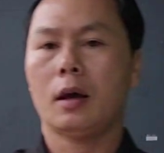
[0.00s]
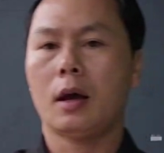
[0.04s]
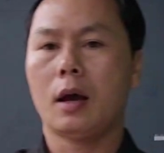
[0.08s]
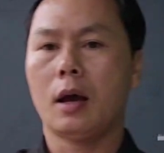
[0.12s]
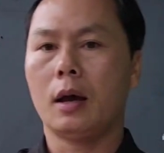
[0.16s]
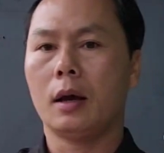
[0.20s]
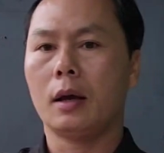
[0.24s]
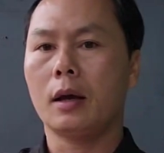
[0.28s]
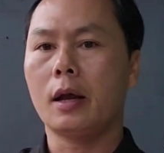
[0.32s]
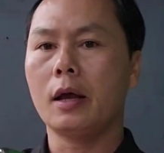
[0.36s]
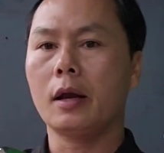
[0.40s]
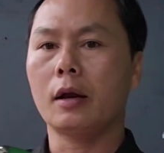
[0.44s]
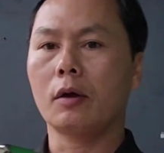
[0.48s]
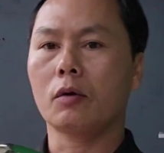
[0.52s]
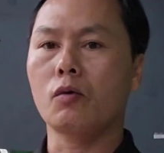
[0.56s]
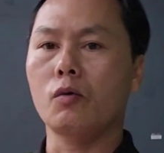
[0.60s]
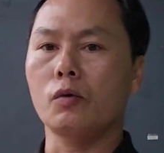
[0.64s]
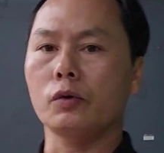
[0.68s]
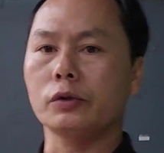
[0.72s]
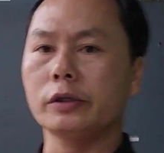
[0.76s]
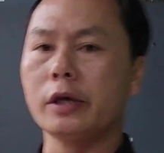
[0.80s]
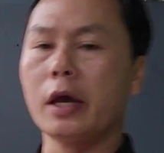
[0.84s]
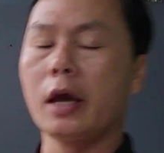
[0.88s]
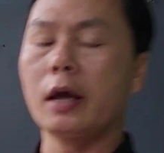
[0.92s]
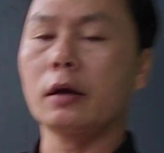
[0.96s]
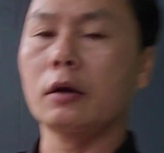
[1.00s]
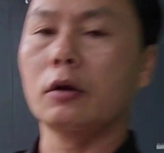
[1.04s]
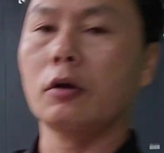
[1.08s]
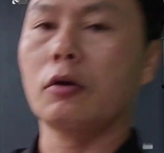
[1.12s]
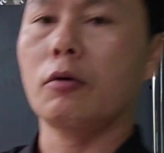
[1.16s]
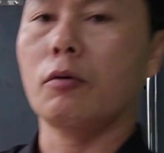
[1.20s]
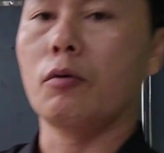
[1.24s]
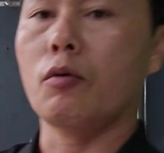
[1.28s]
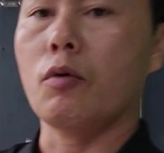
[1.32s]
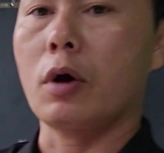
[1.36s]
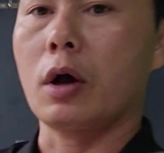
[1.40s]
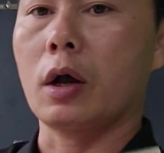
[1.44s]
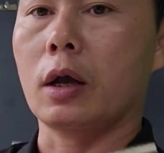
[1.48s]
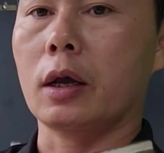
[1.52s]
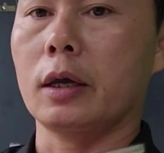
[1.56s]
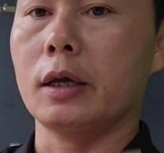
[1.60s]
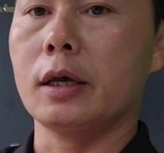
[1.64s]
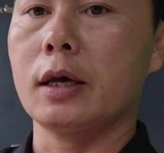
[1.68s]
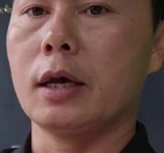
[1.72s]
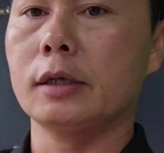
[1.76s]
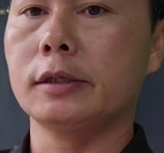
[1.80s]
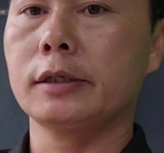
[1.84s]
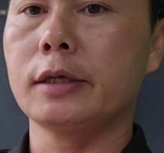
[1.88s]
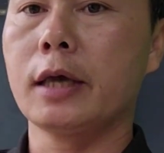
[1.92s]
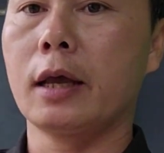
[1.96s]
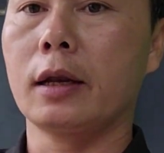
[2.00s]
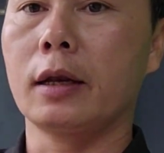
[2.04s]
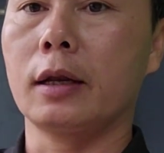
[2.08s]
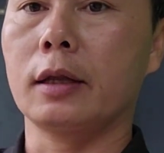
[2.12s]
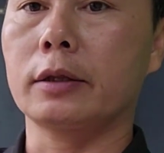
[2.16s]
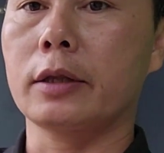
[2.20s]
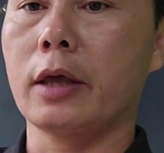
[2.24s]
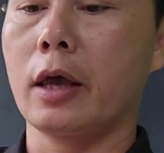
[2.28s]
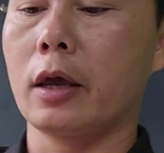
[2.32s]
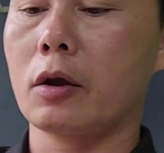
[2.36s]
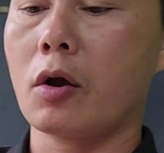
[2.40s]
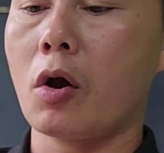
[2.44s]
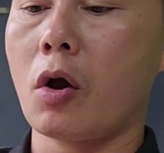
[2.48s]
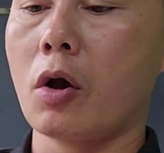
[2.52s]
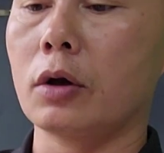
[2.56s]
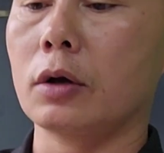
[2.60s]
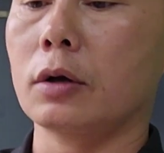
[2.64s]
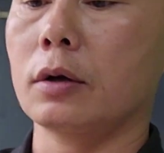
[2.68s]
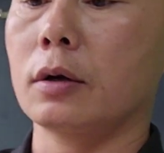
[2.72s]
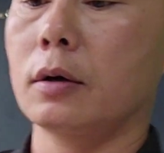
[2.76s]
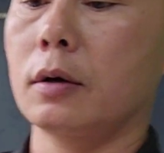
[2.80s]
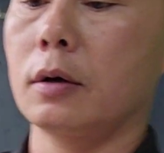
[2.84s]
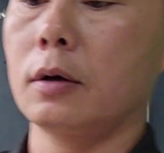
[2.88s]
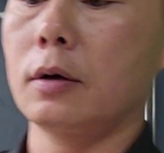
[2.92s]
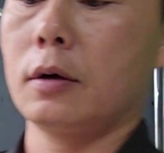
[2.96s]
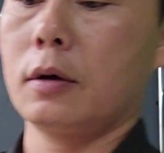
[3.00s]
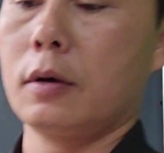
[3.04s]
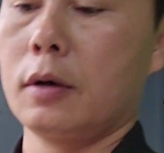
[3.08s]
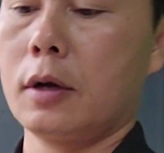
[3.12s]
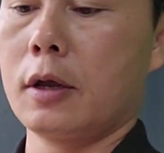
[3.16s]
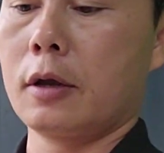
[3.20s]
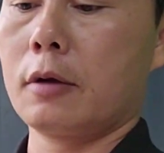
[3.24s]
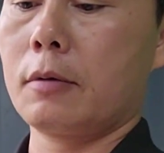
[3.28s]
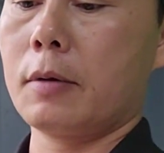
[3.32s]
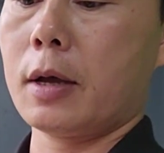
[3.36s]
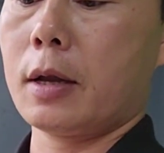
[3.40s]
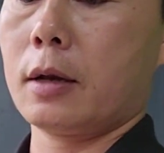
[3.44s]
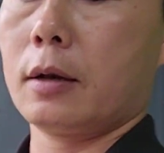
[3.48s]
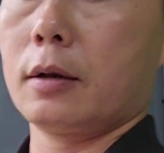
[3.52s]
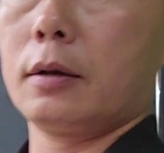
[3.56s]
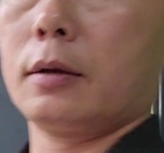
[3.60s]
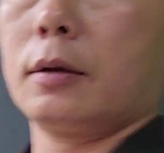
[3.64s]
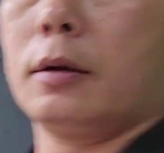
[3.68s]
à, đây là củ sen của cái à, sen tê con đây các bạn